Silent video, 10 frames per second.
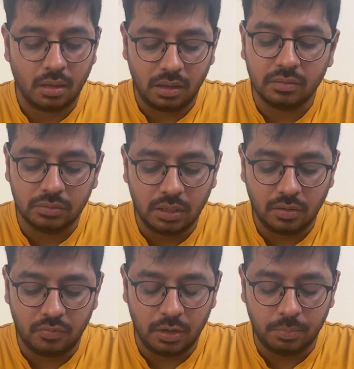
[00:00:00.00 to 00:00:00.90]
அதை வந்து
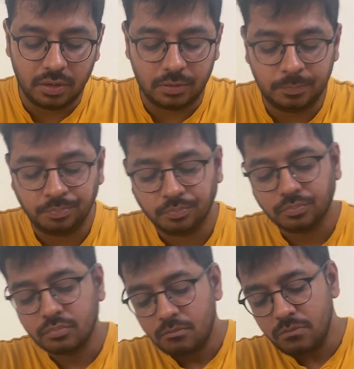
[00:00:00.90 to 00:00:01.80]
நீங்கள் ஃபீல் பண்ணலாம்
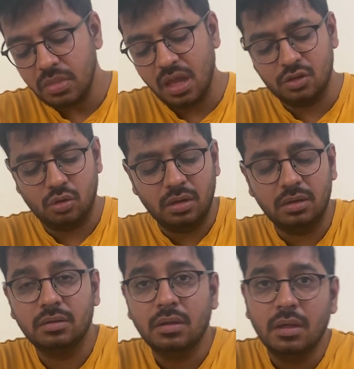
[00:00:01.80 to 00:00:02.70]

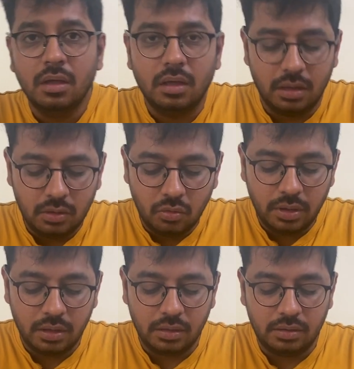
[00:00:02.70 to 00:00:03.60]
ஆக்சுவலாக
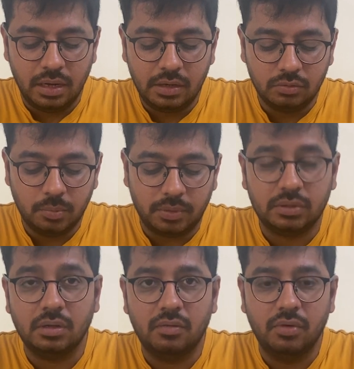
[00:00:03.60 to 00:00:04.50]
என்னுடைய நேட்டிவ் வந்து
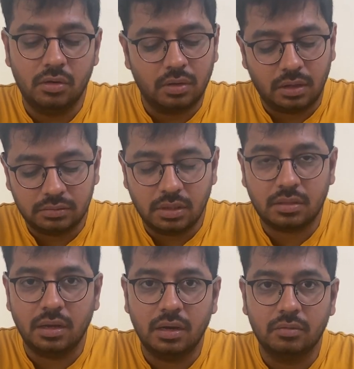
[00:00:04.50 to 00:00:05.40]
பார்த்திங்கன்னா வேலூர் அந்த
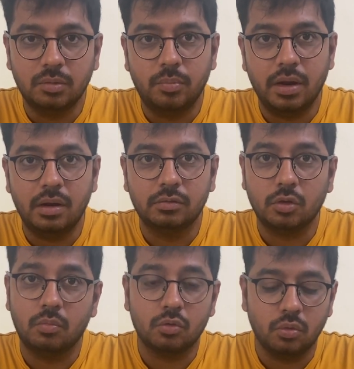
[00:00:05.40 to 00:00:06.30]
சைடில் வந்து பிரியாணி
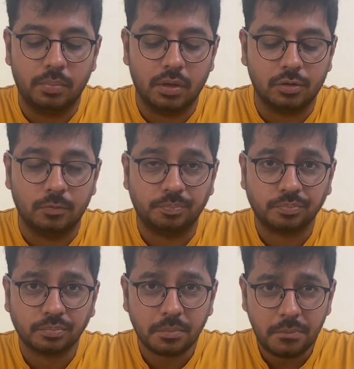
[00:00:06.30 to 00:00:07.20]
வந்து ரொம்ப சூப்பராக இருக்கும்
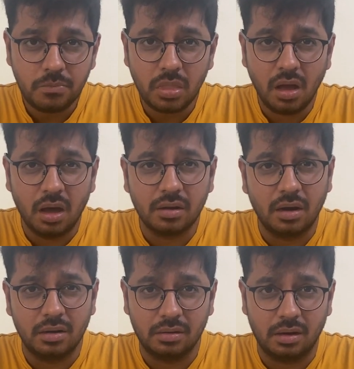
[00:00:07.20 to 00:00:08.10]

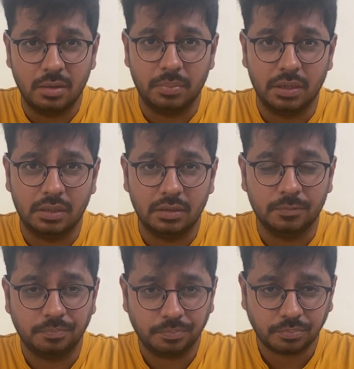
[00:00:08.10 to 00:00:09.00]
ஆற்காடு ராணிப்பேட்டை
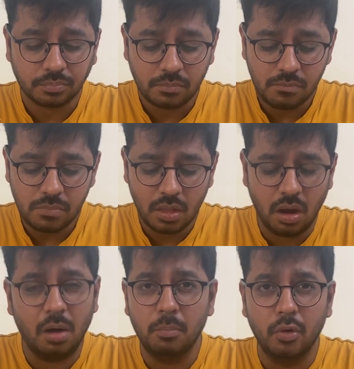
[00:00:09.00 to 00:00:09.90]

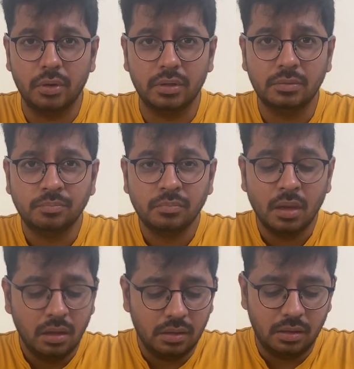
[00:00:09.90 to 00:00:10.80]
ஆம்பூர்
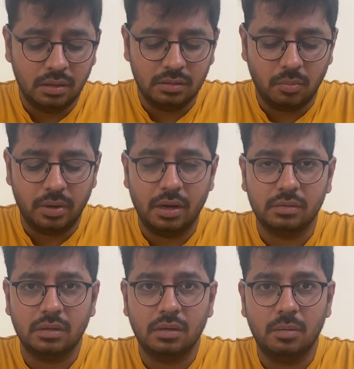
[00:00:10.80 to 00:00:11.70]
இந்த மாதிரி
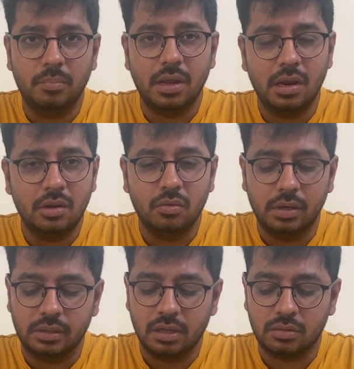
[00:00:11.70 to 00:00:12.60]
இடத்துலலாம் பிரியாணியுடைய
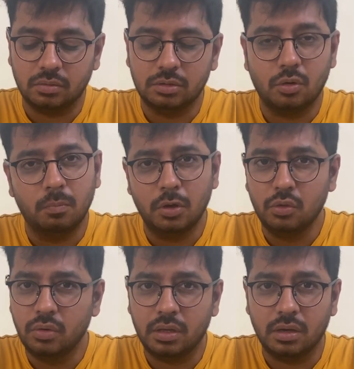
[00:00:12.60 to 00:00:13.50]
டேஸ்ட் வந்து ரொம்ப
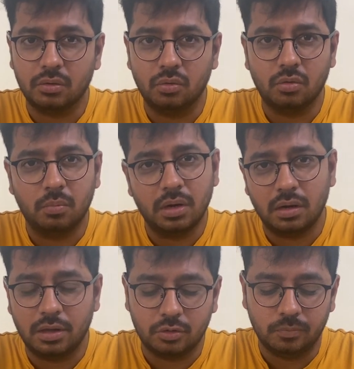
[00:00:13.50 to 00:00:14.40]
யூனிக்காக இருக்கும் ரொம்ப
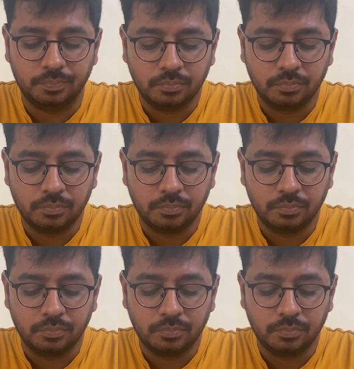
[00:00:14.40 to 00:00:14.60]
நல்லாயிருக்கும்